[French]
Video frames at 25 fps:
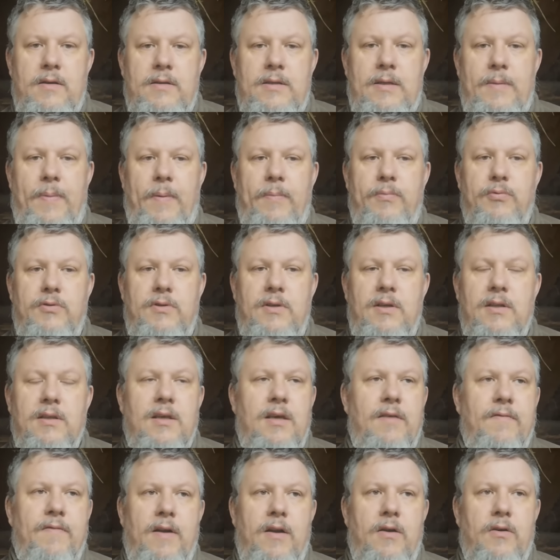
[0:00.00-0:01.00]
c'est pas
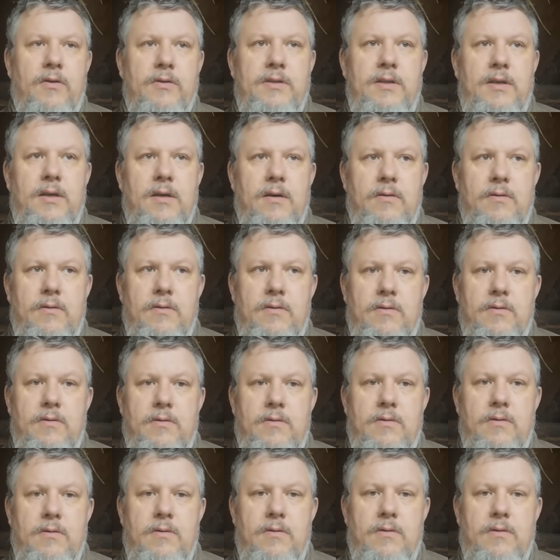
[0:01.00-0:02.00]
Poutine qui va leur dire,
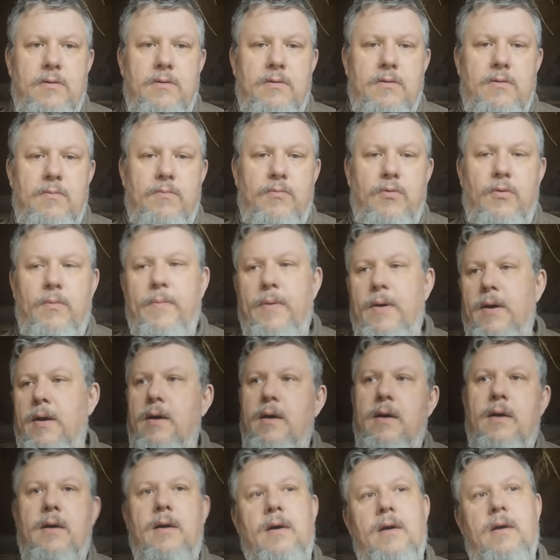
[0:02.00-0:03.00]
euh, euh, bon
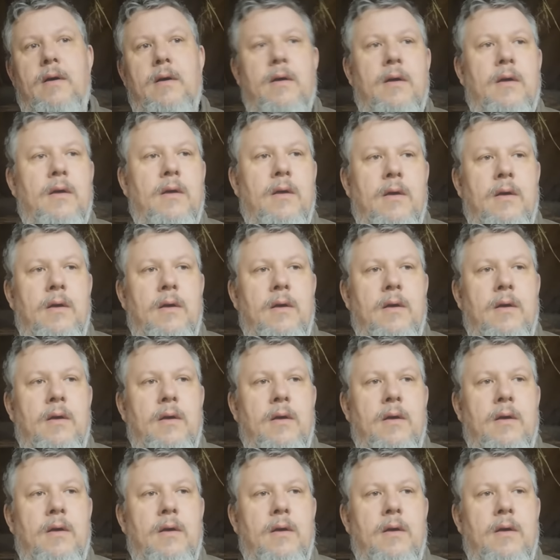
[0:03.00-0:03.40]
ben,